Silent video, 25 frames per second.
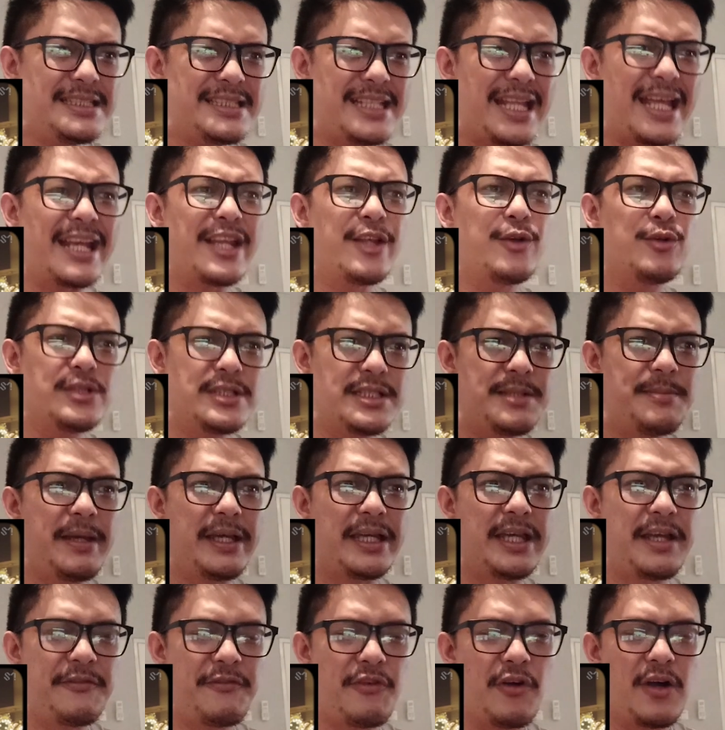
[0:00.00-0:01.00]
stereo sih
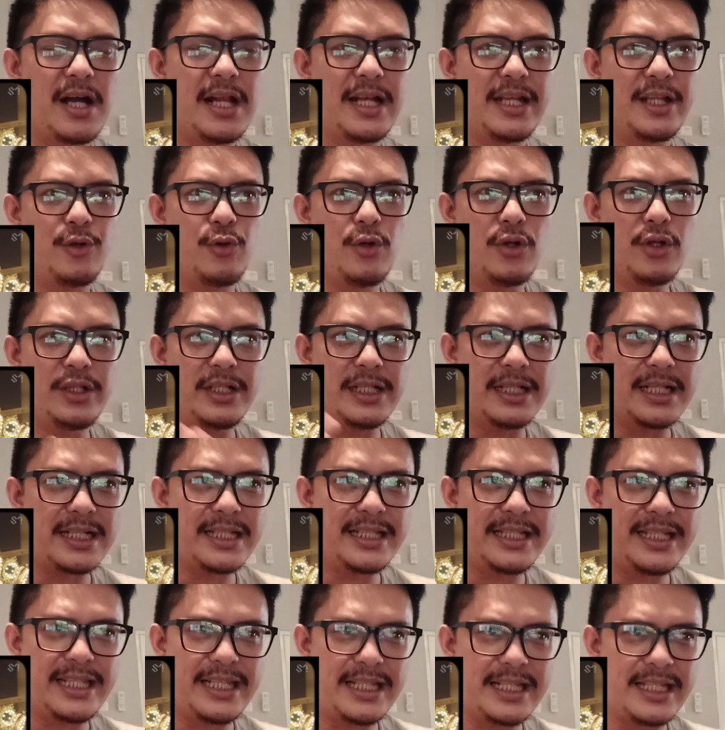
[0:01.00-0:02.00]
backing vokalnya gue denger
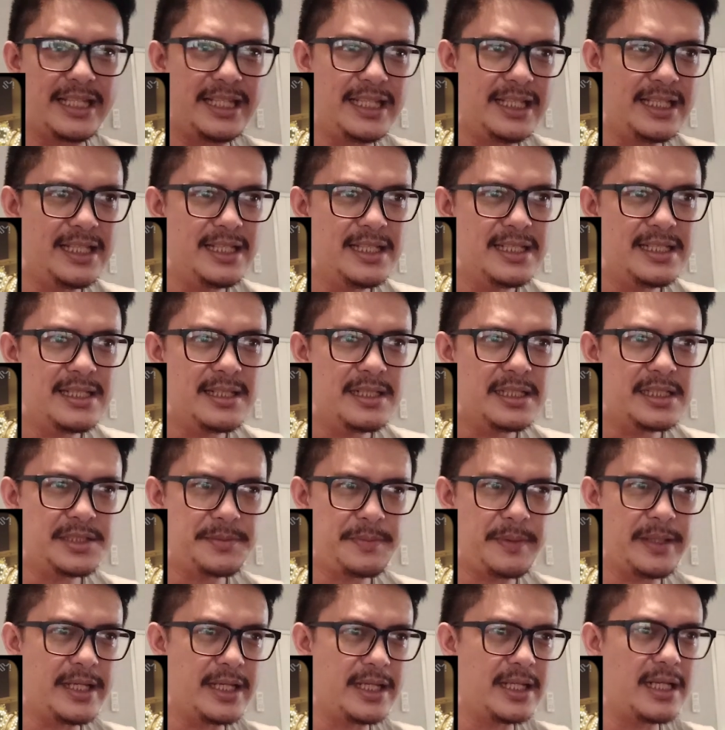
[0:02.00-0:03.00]
di kiri
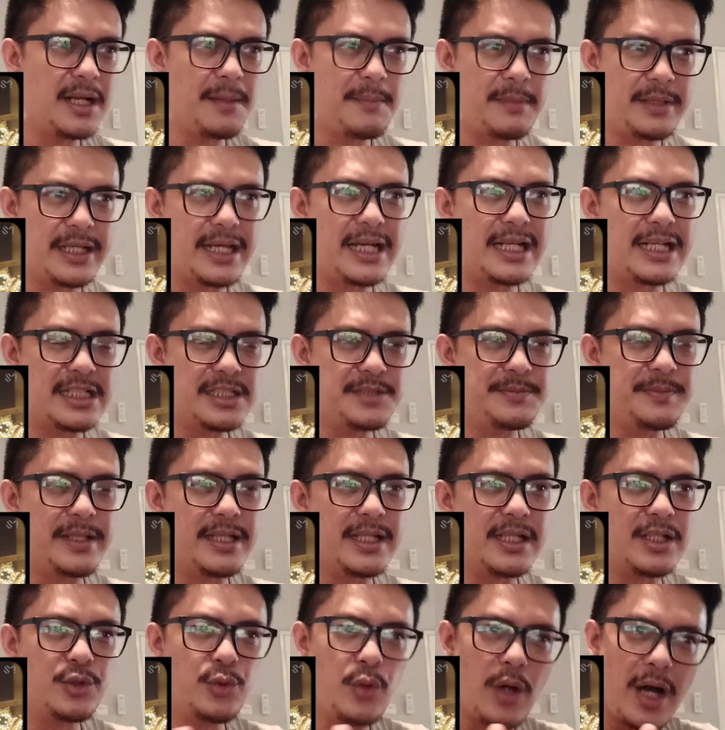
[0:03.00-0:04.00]
speaker sama di kanan
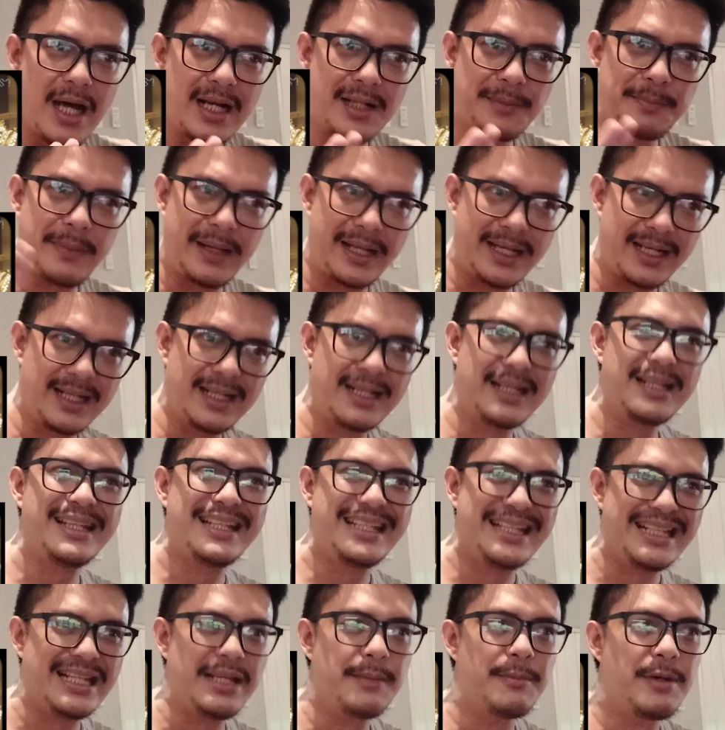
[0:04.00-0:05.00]
speaker tuh hard pan
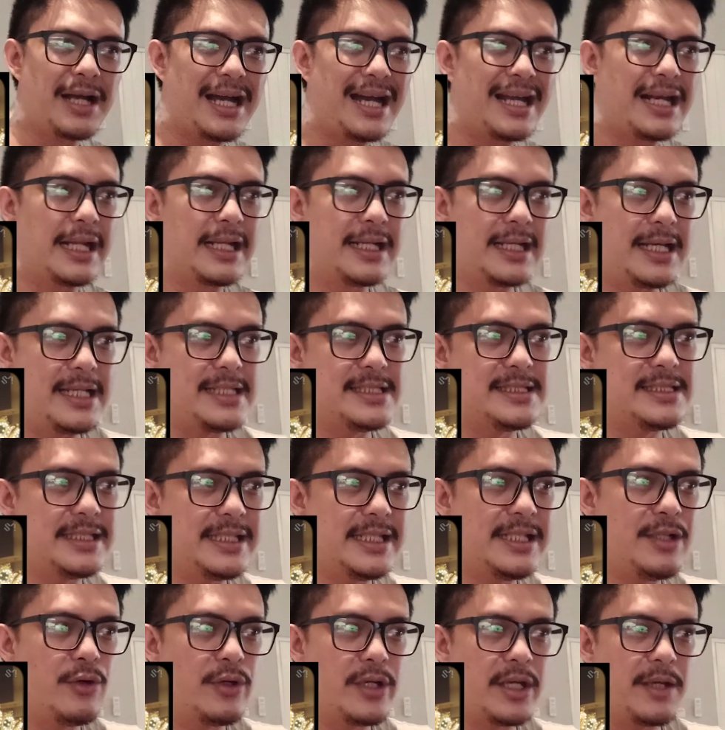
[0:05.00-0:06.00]
kiri makanan guys
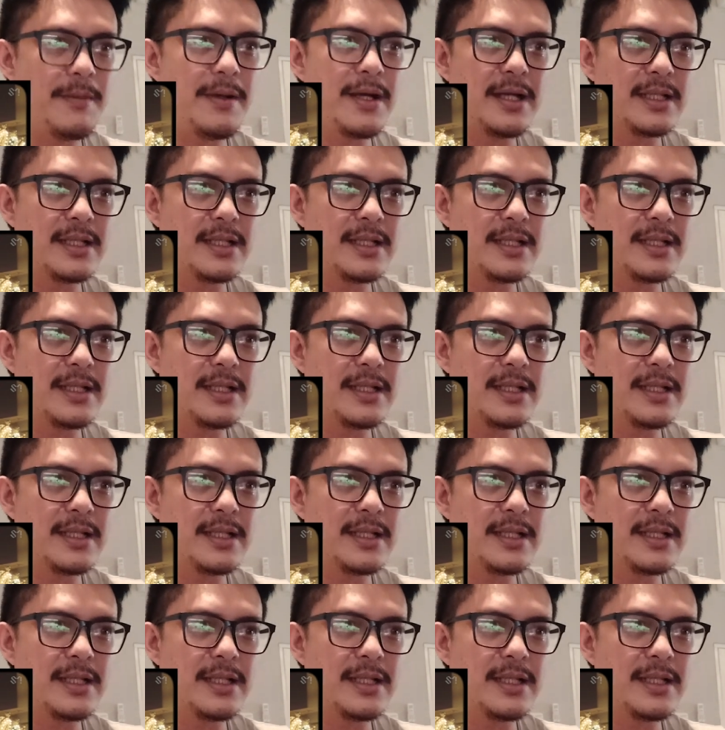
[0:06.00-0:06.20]
ini oke